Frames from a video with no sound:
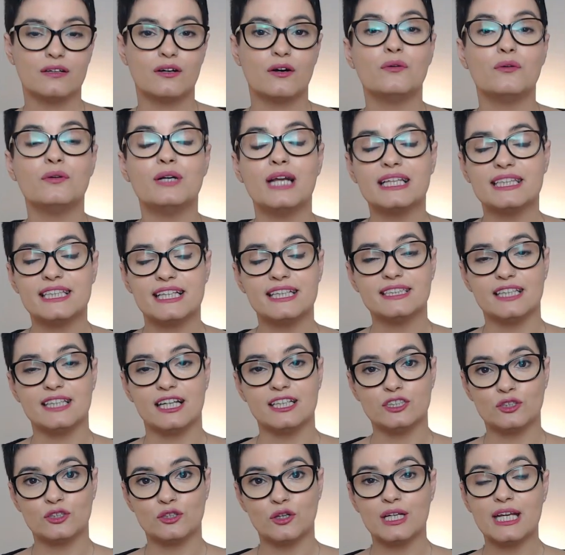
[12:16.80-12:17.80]
Una triste
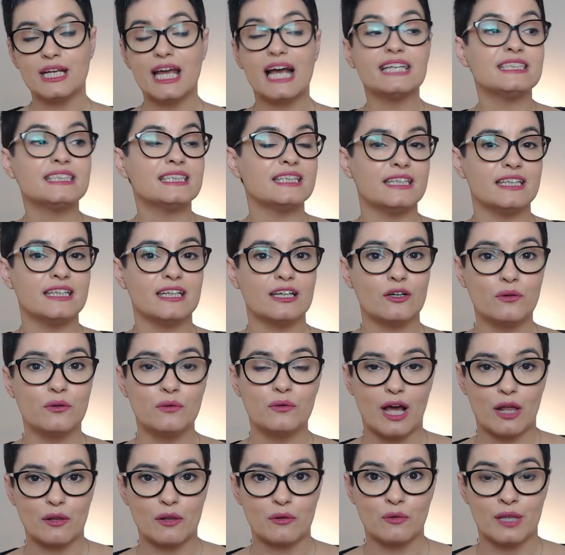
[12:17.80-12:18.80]
historia sin
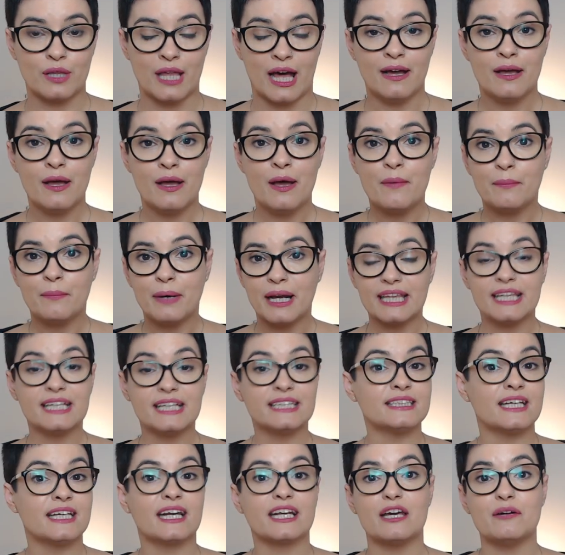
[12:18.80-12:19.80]
ninguna duda.
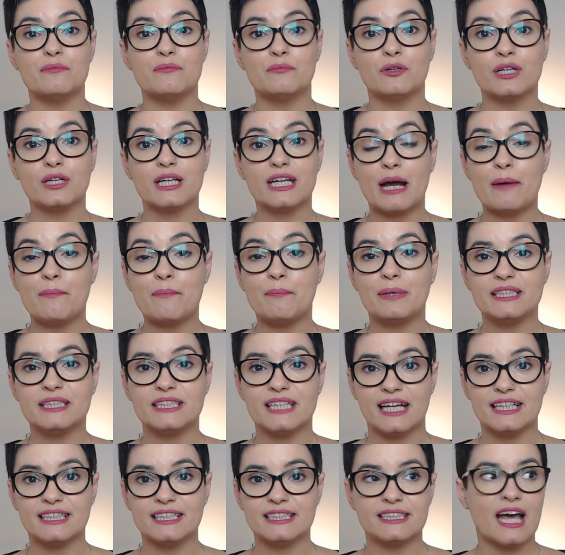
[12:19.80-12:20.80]
Parece ser que Mónica,
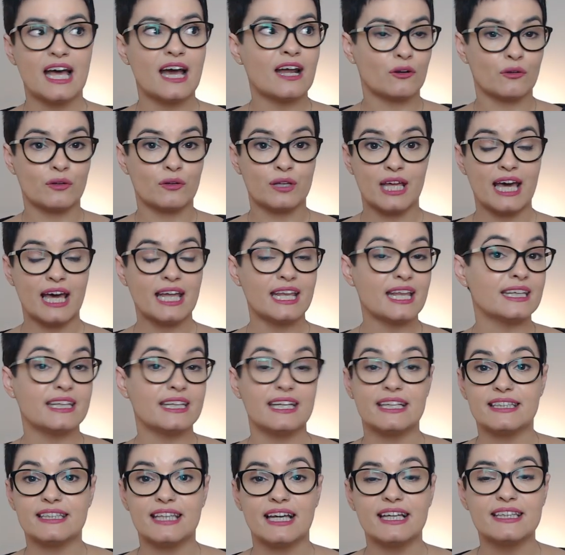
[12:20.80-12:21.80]
pese a estar rodeada
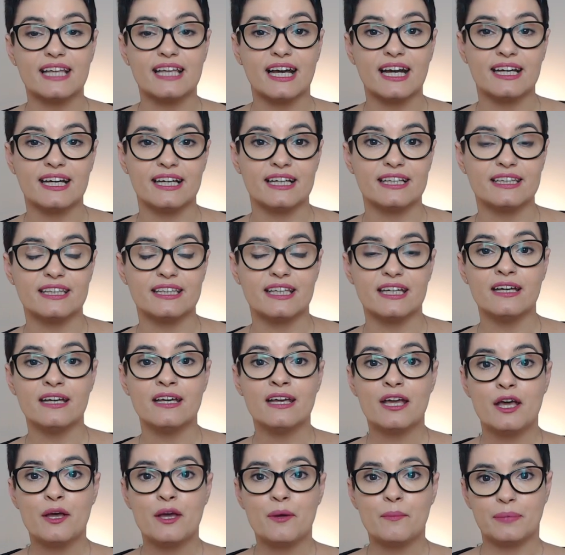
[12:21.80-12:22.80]
de tanta gente,
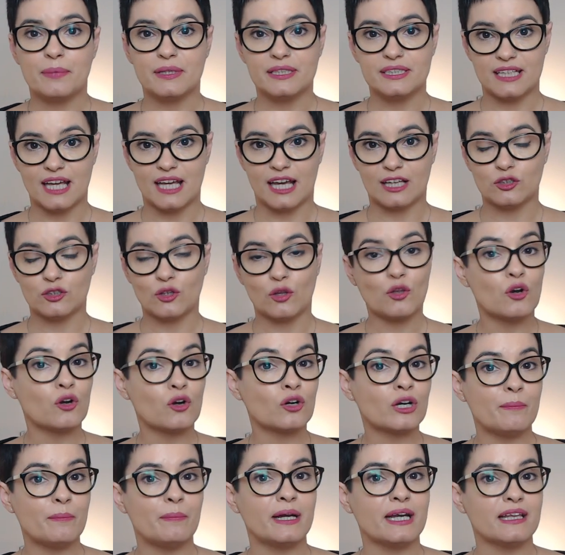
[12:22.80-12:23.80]
Pese a todo
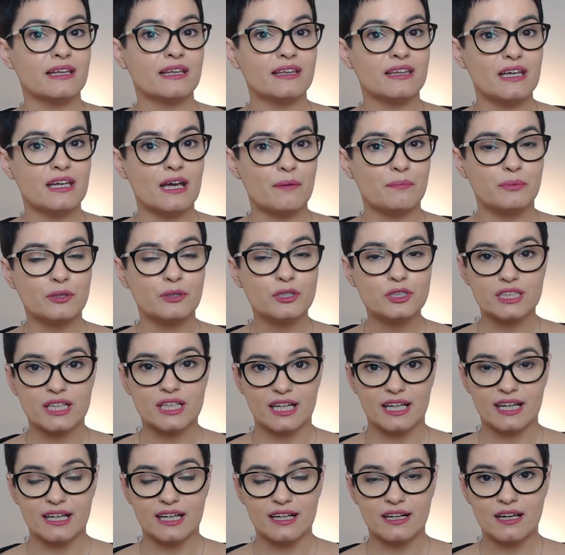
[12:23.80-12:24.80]
lo que parecía
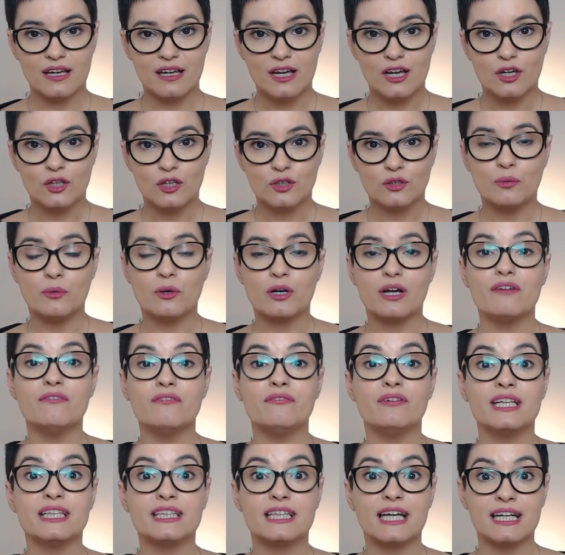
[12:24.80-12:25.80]
poseer, tuvo que
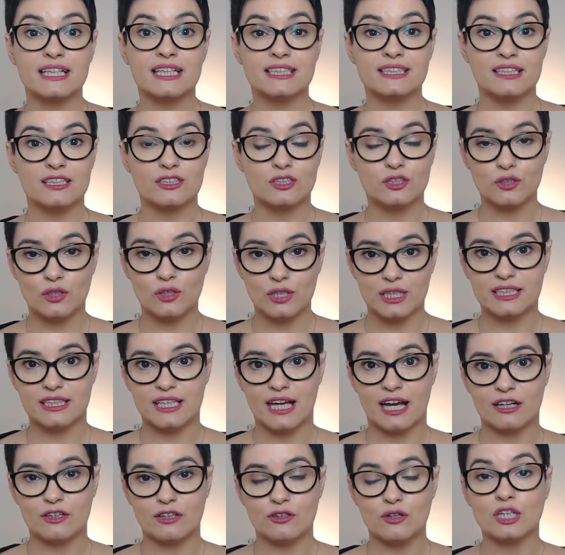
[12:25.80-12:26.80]
enfrentarse en
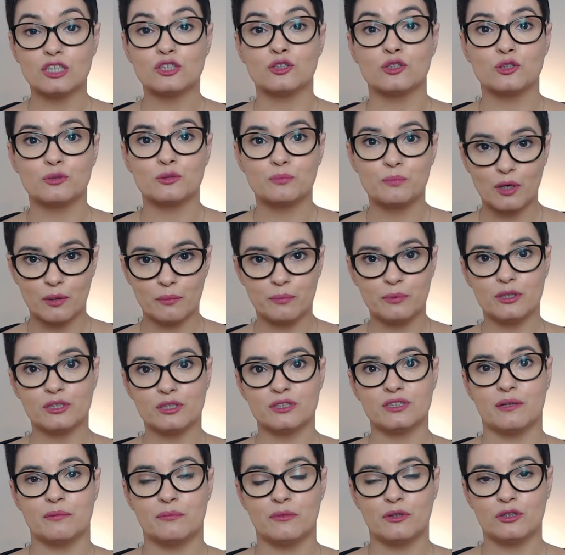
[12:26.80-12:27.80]
solitario a sus
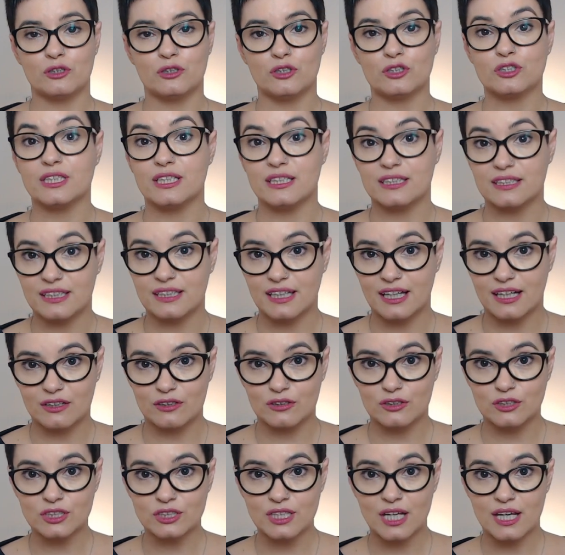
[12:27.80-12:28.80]
propios demonios
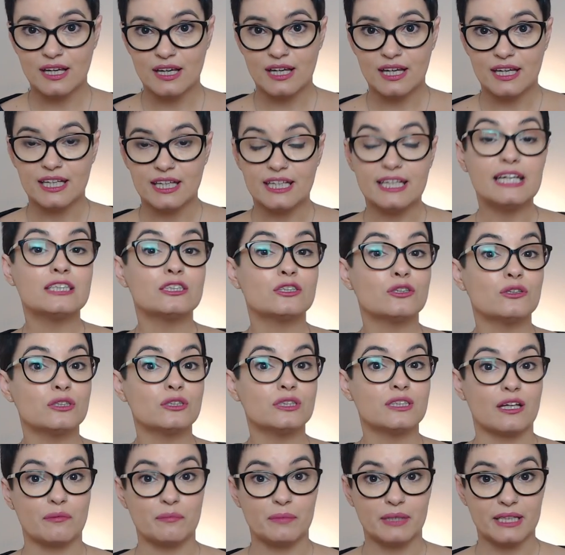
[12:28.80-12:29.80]
internos y
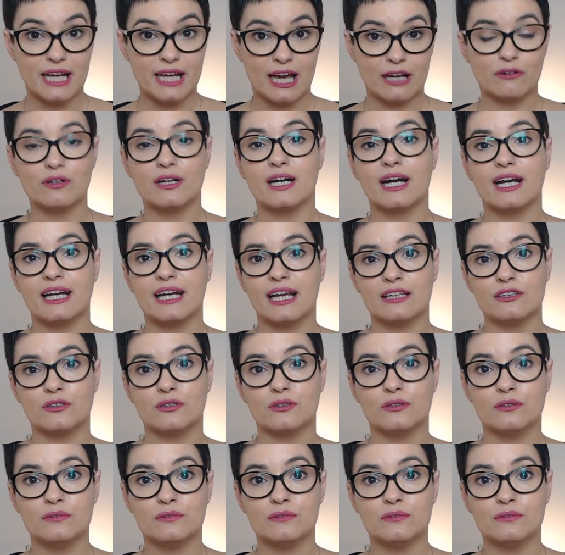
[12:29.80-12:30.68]
estos terminaron ganando.